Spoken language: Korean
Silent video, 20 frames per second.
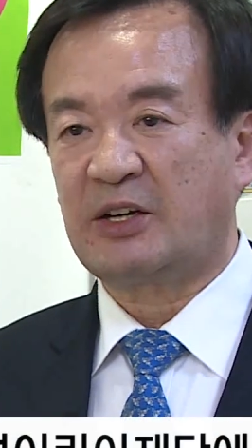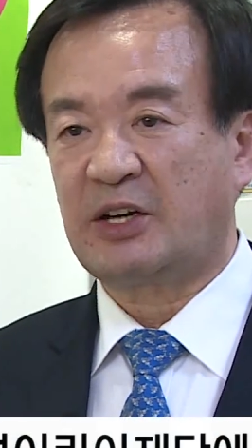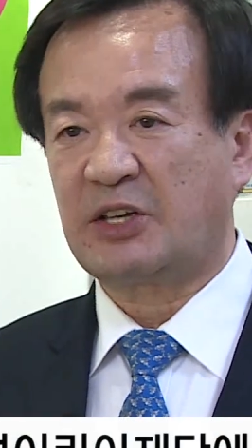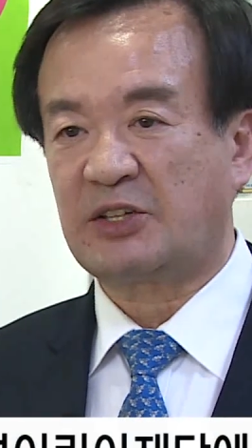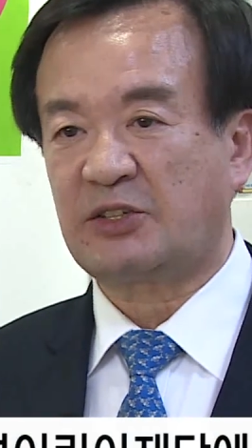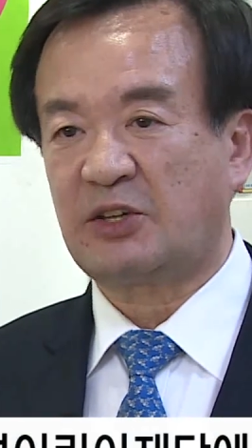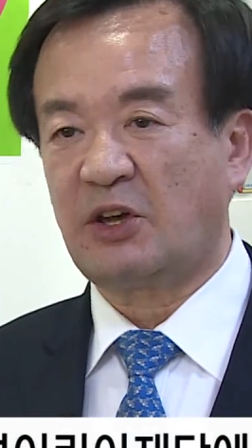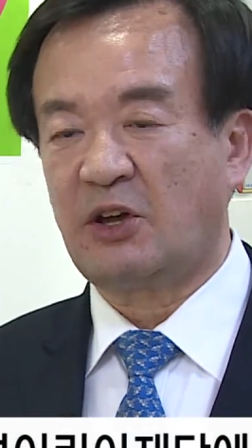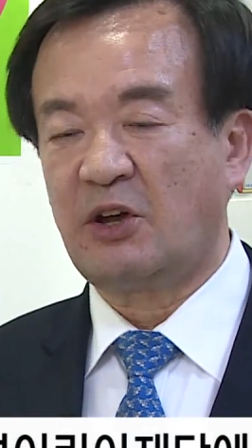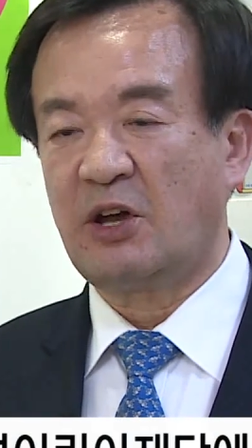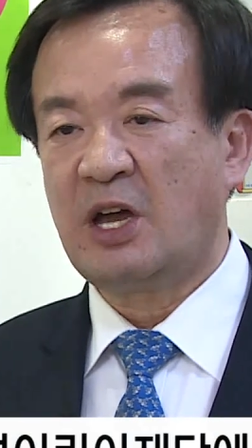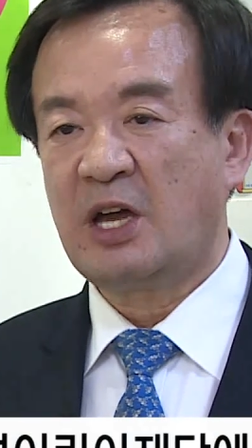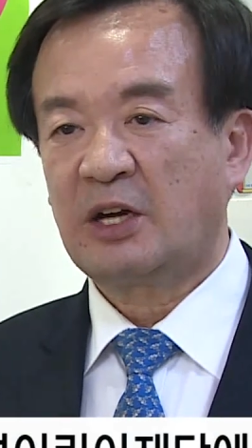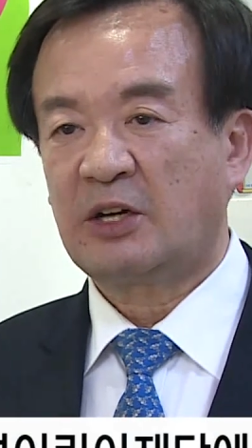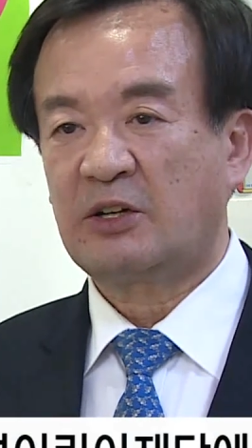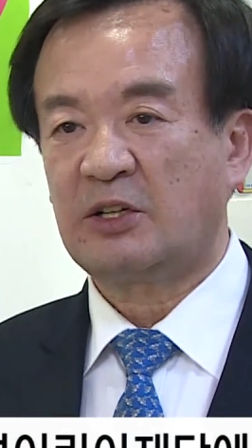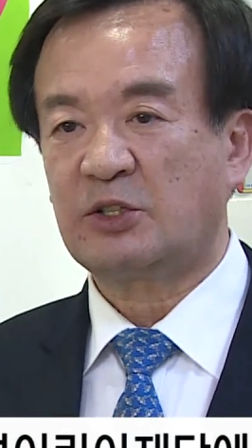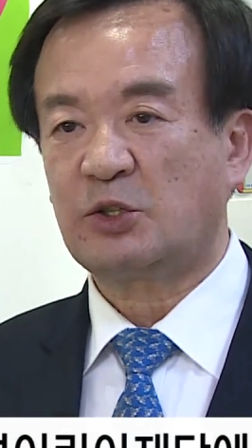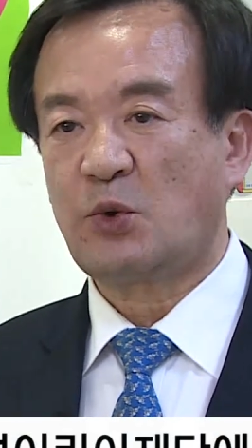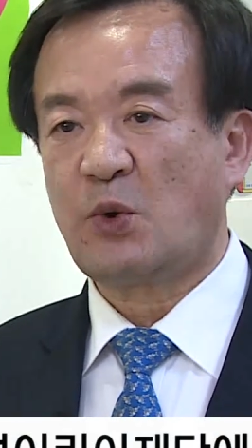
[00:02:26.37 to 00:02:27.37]
그래서
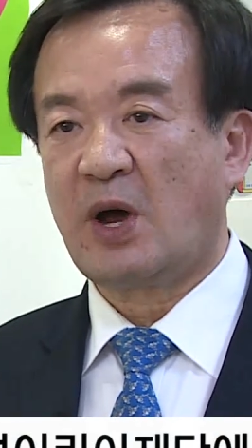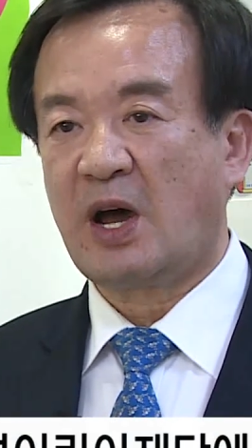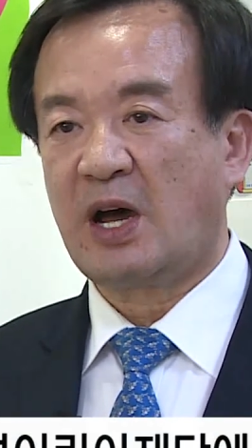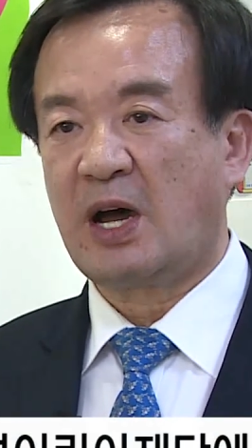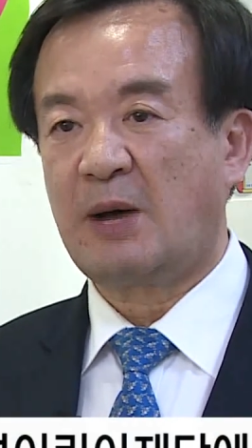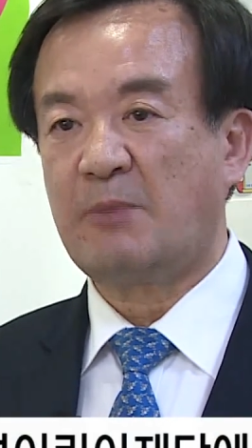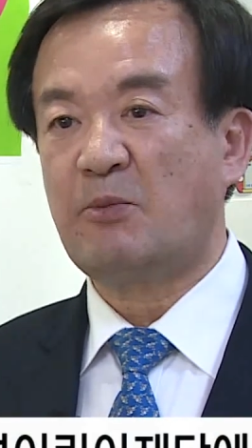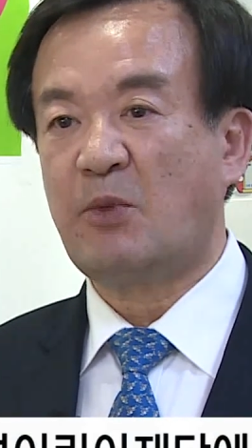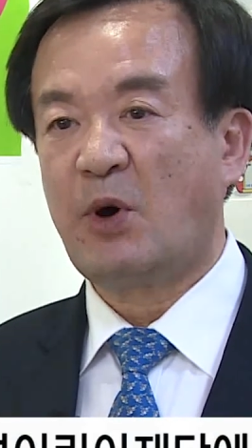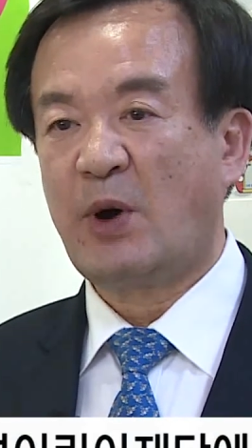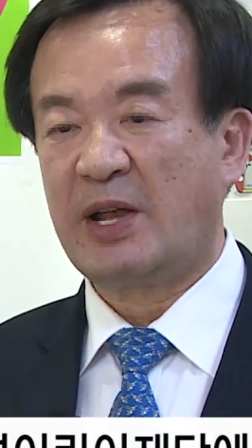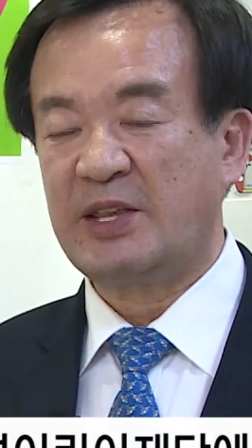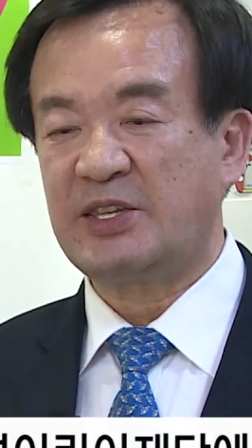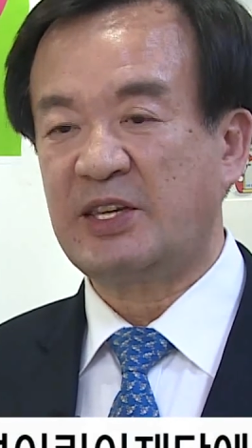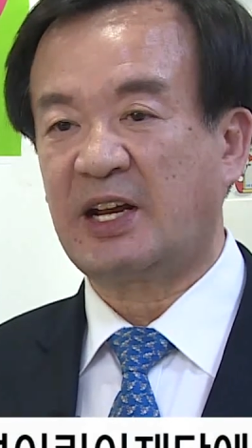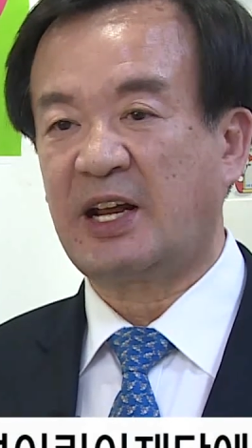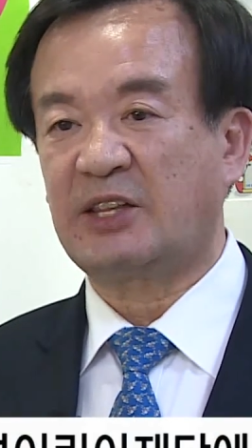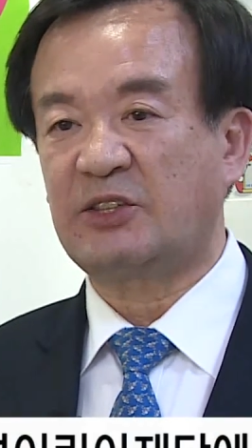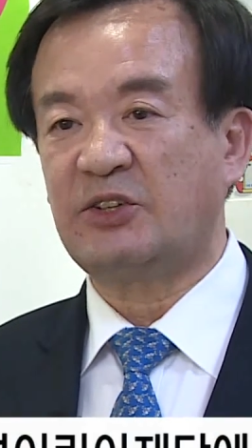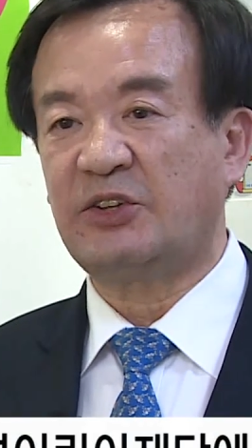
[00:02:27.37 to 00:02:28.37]
소아암
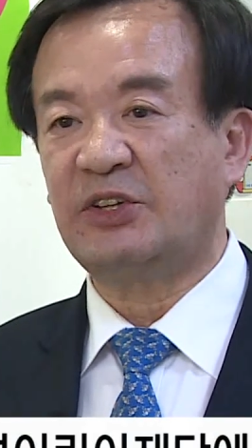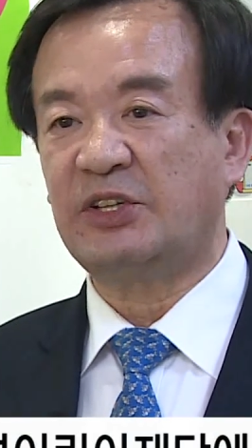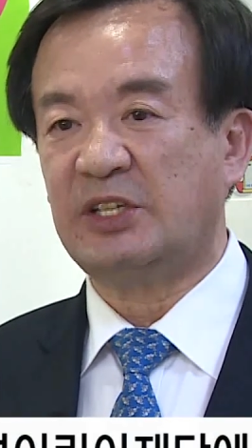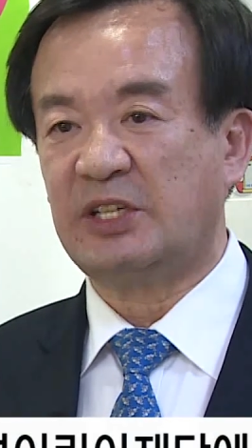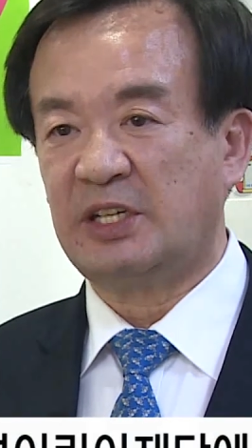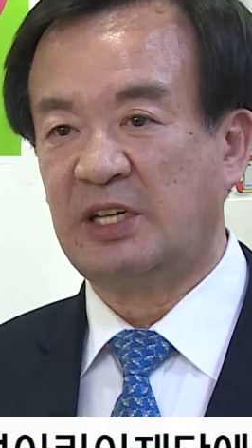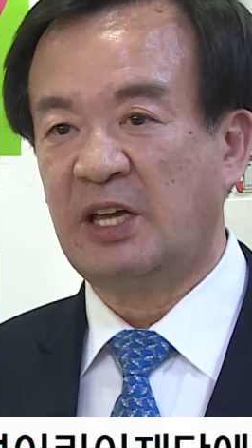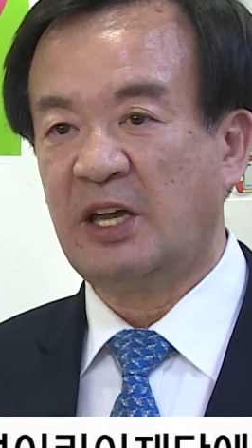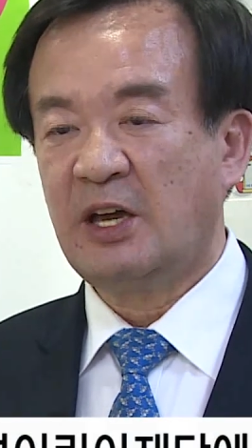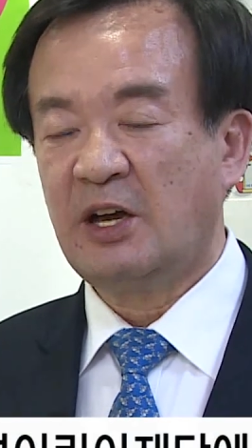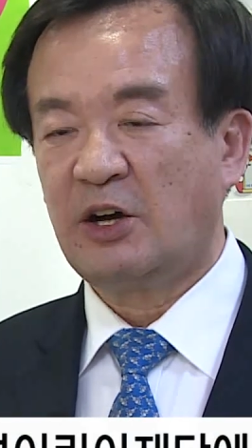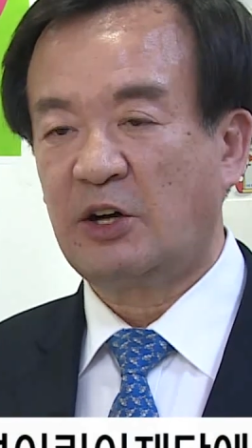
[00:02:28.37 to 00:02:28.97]
환자라든지